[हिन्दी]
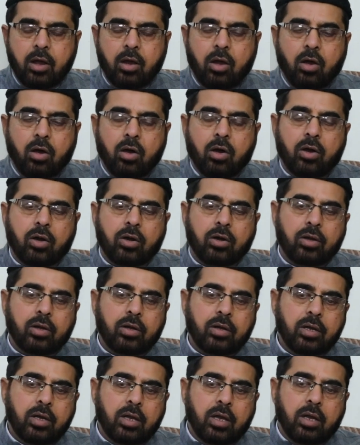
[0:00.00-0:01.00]
और
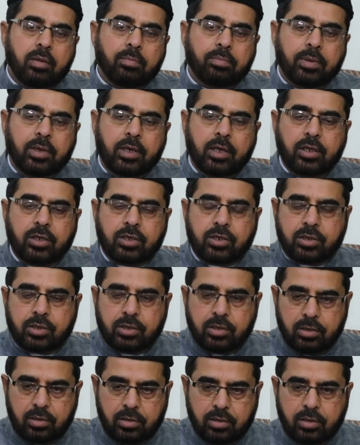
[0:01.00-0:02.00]
पीस
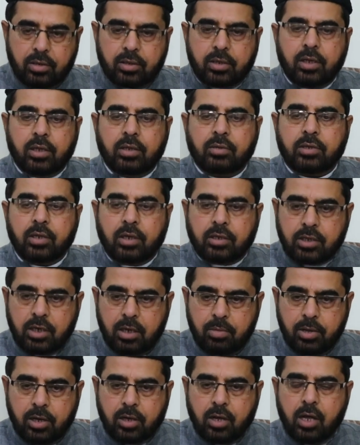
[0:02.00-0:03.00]
के
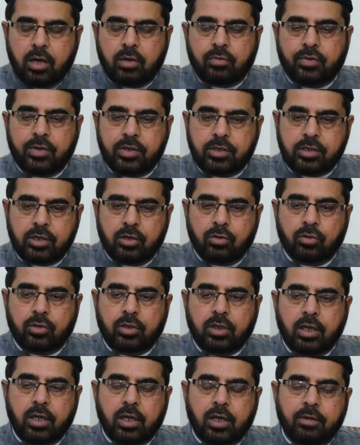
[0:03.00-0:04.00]
सिलसिले में कॉन्फ्रेंसें
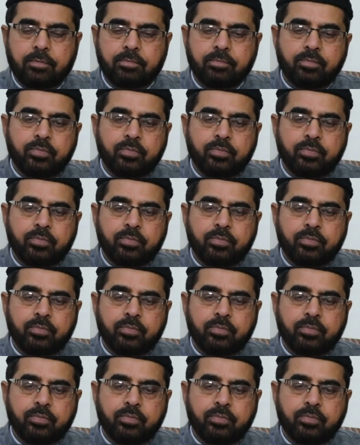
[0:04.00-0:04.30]
होती हैं